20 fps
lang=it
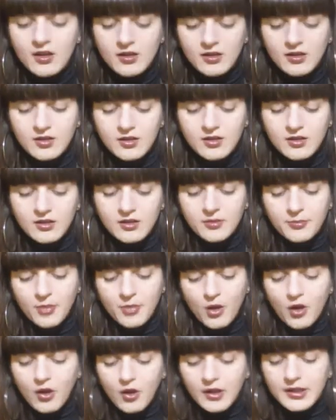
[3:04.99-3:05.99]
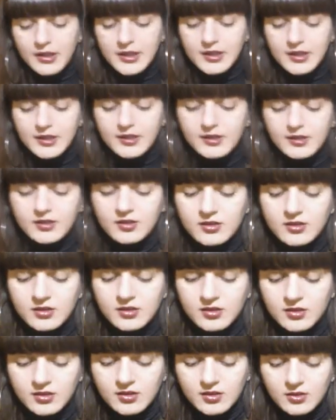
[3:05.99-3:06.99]
Eh, poi
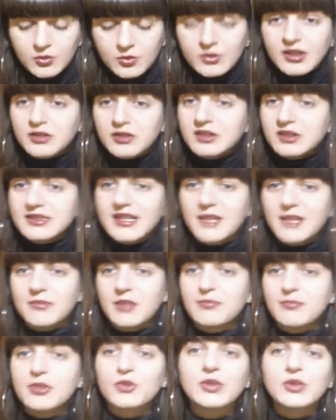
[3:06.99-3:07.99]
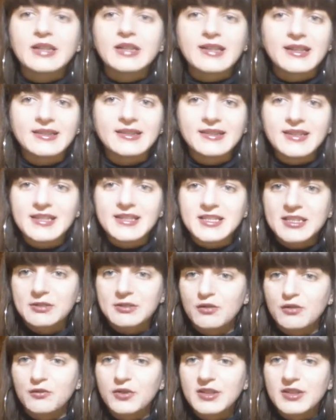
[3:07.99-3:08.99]
una cosa che mi è piaciuta
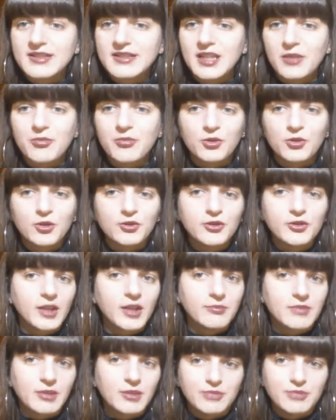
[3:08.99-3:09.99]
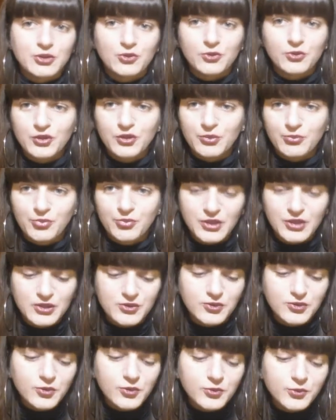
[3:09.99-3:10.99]
tantissimo, forse il prodotto che mi è piaciuto di più in
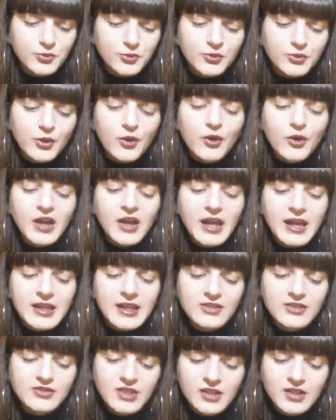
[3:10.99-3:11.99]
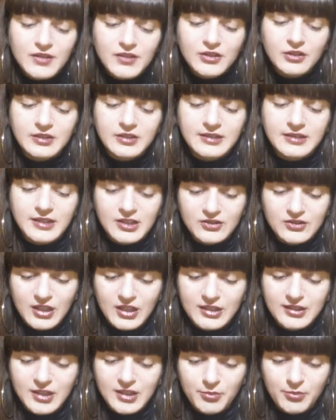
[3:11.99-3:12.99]
assoluto, è il gel viso
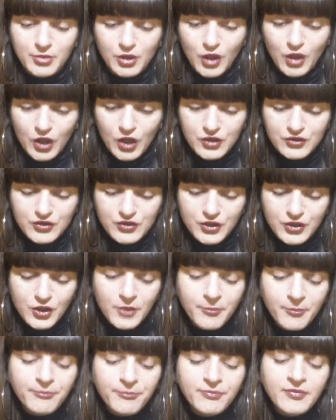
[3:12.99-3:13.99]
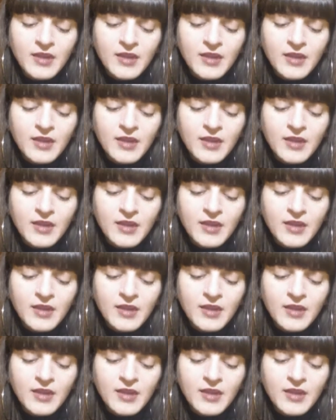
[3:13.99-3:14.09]
detergente biologico,